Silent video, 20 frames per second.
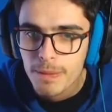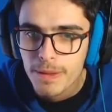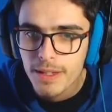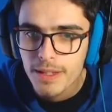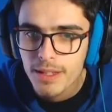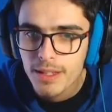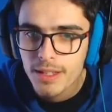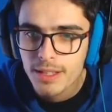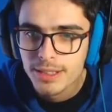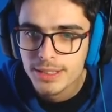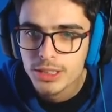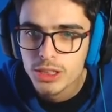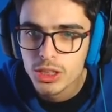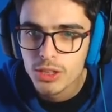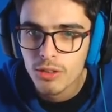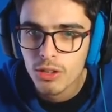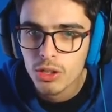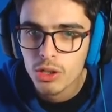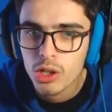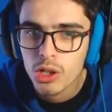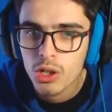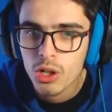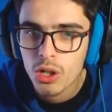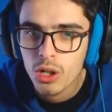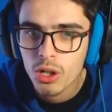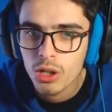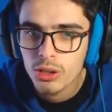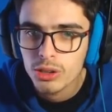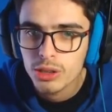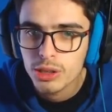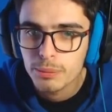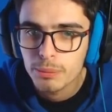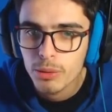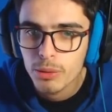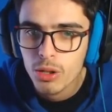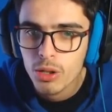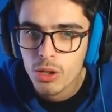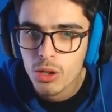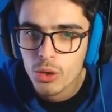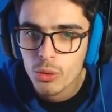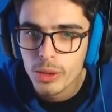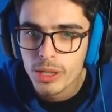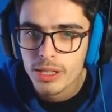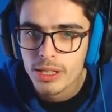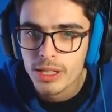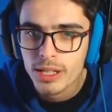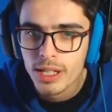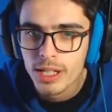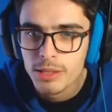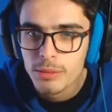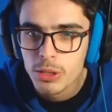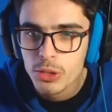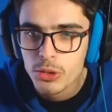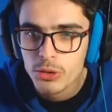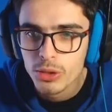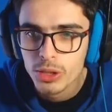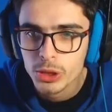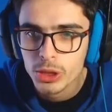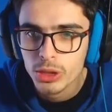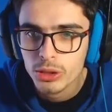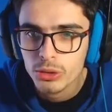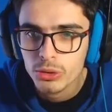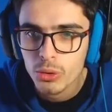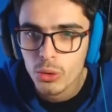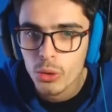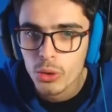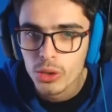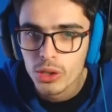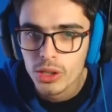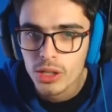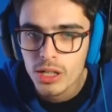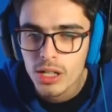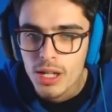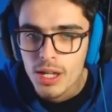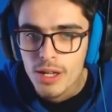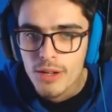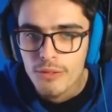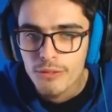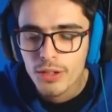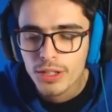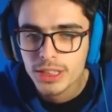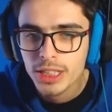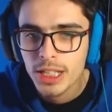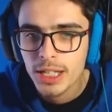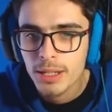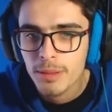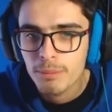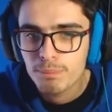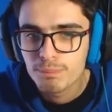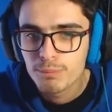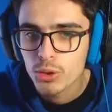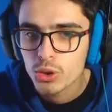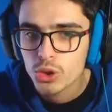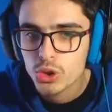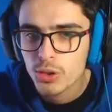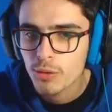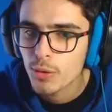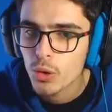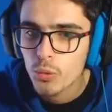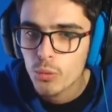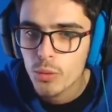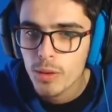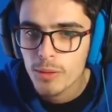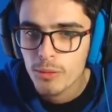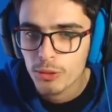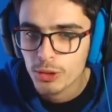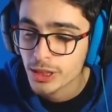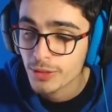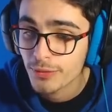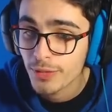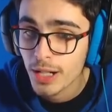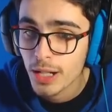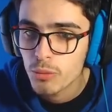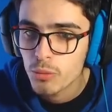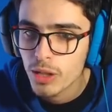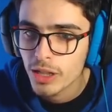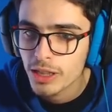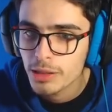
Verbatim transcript: E si trovano tipo qui nelle Dimensional Shard Ore Forse non si trovano qui Forse fare una